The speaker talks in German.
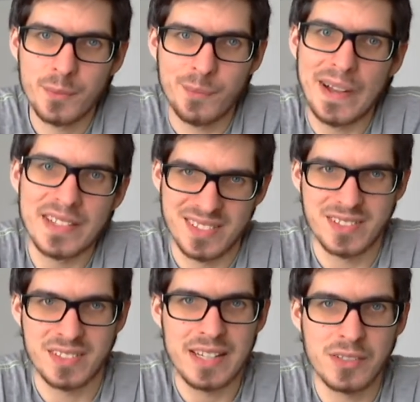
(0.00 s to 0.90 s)
weil
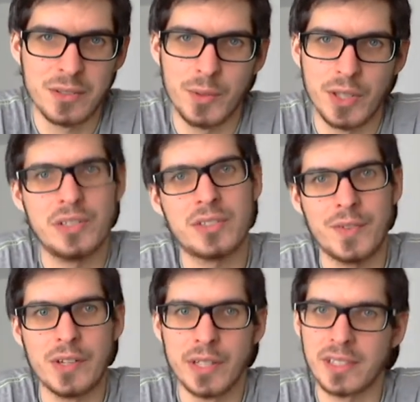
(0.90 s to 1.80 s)
es selten geworden ist und
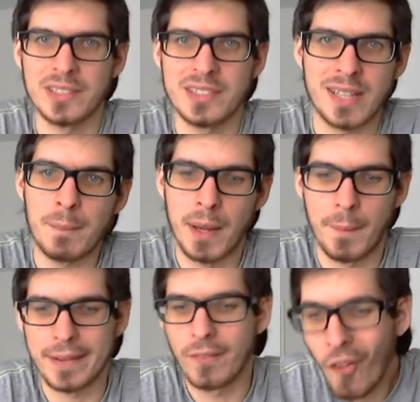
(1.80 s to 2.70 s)
weil irgendein Sammler
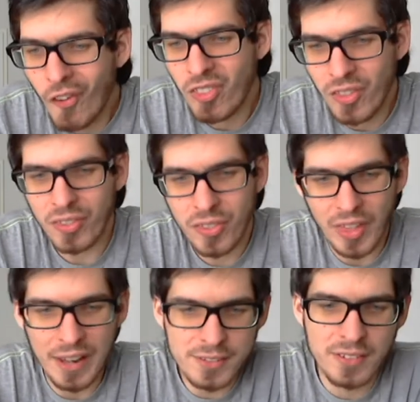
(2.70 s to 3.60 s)
meint, äh, das ist
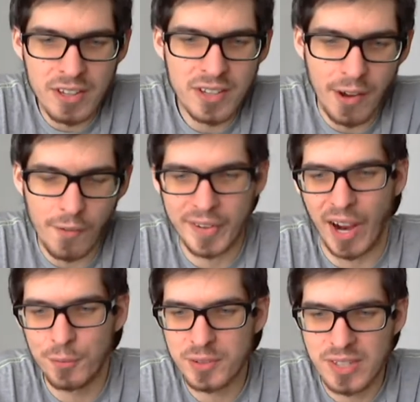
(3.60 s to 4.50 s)
selten, ich kaufe
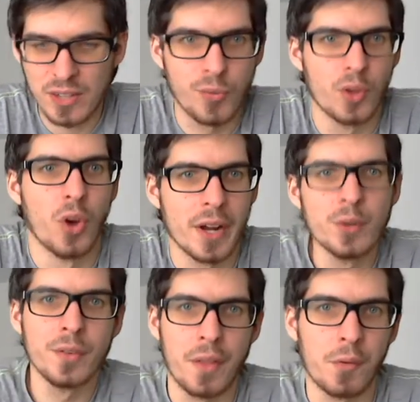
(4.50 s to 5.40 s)
das jetzt für
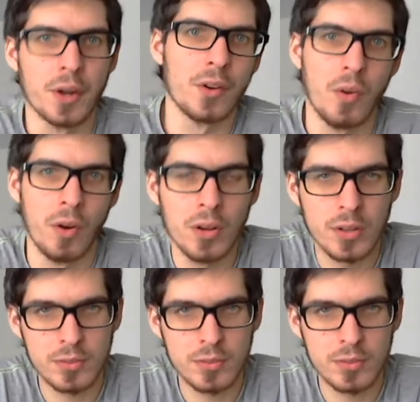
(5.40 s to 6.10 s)
900 Euro.